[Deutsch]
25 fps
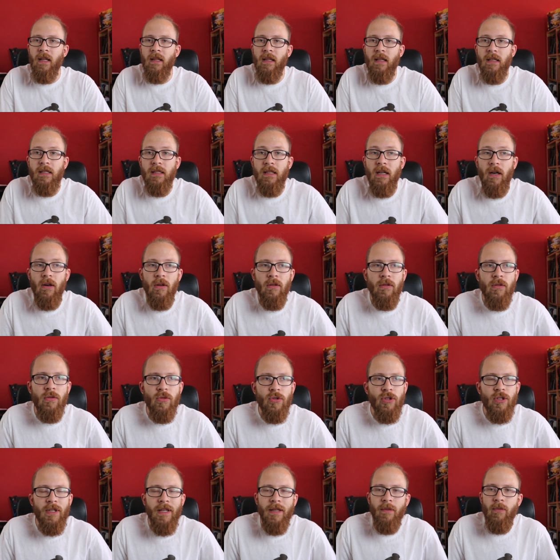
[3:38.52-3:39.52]
Das
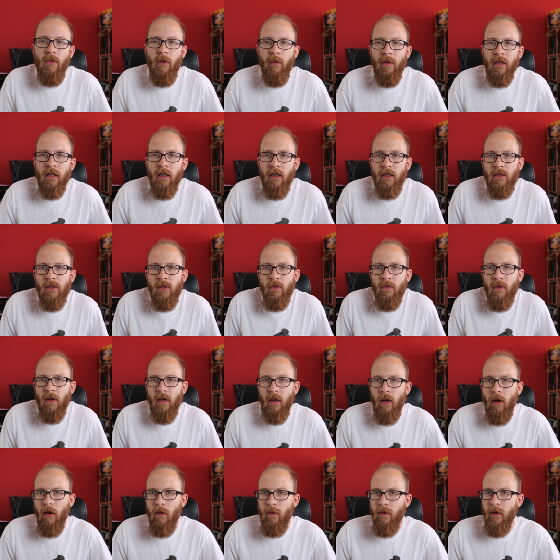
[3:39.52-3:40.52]
Auto steht momentan zum
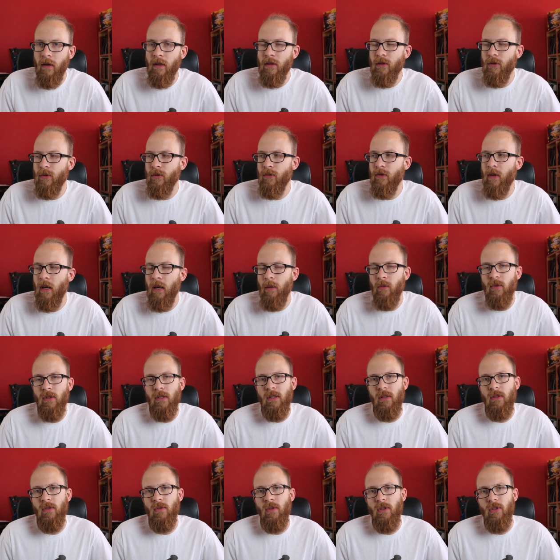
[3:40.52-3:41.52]
Verkauf, also wir haben
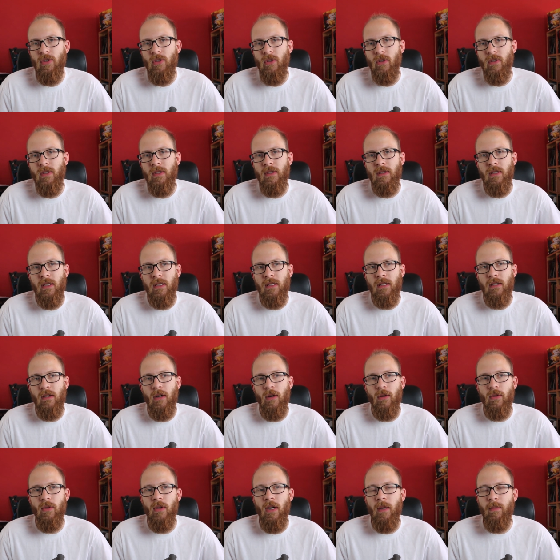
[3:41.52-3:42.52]
uns dazu entschlossen, das
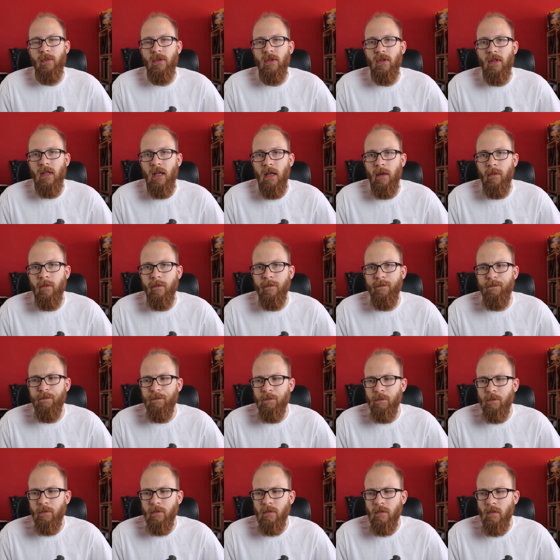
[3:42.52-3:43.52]
Auto abzugeben.
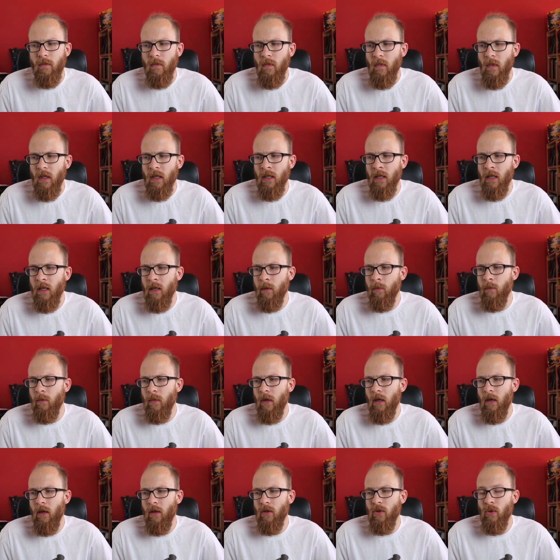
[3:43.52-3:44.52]

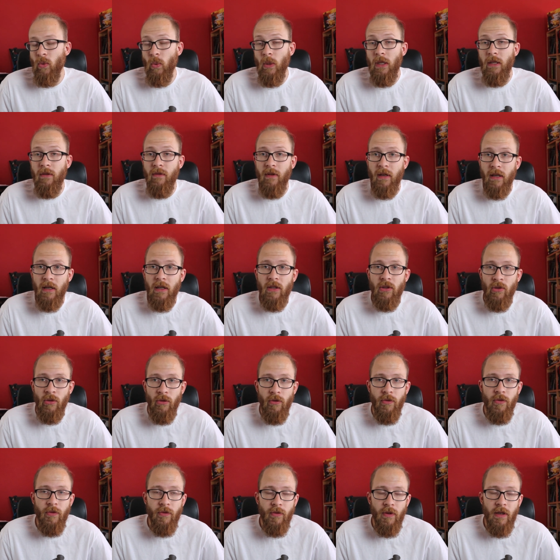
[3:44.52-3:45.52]
Im äh, Juli wäre
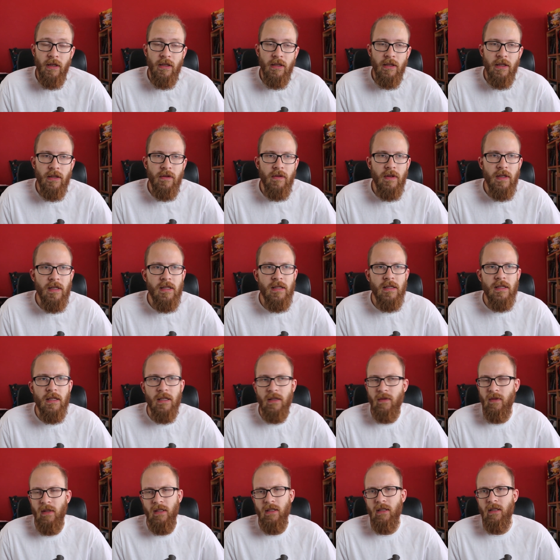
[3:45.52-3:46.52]
TÜV fällig gewesen,
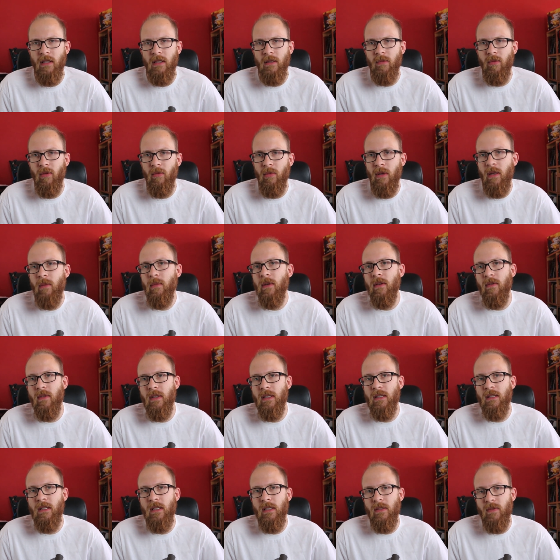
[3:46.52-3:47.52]
das wäre nicht das Problem
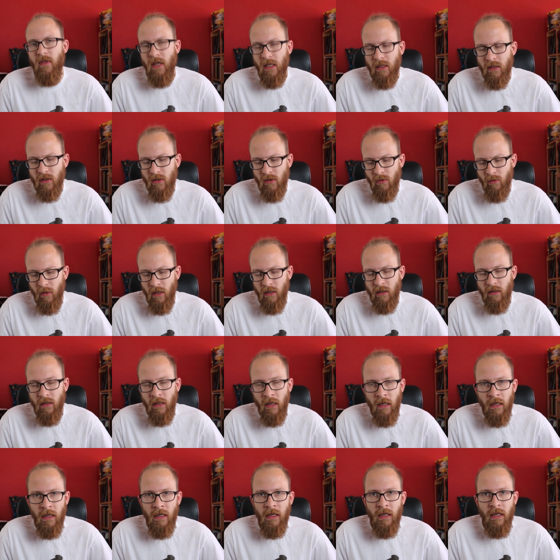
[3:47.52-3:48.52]
gewesen, das fertig zu machen,
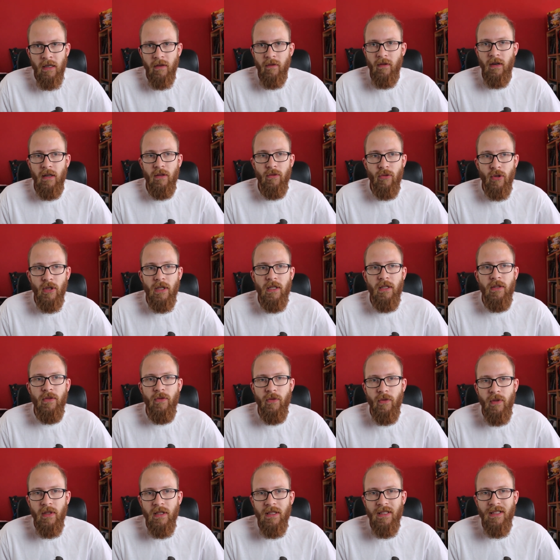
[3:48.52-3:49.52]
weil wirklich
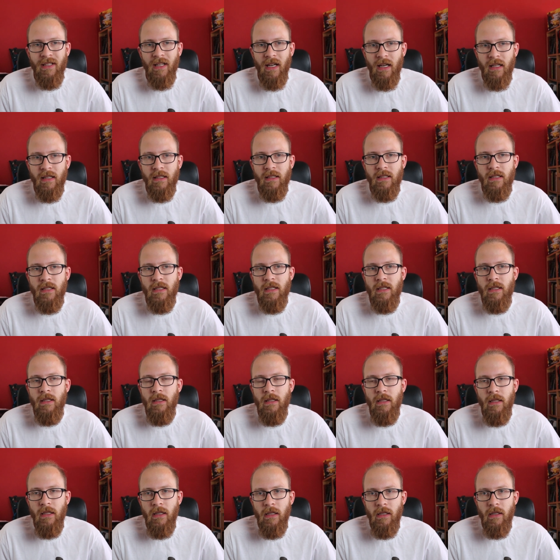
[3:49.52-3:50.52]
viel dran ist
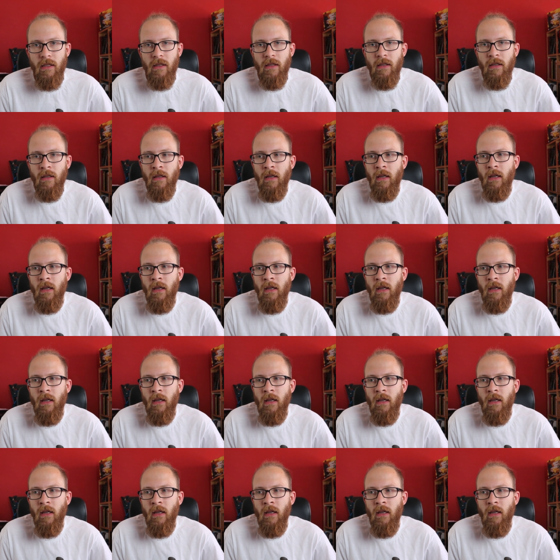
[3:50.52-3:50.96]
nicht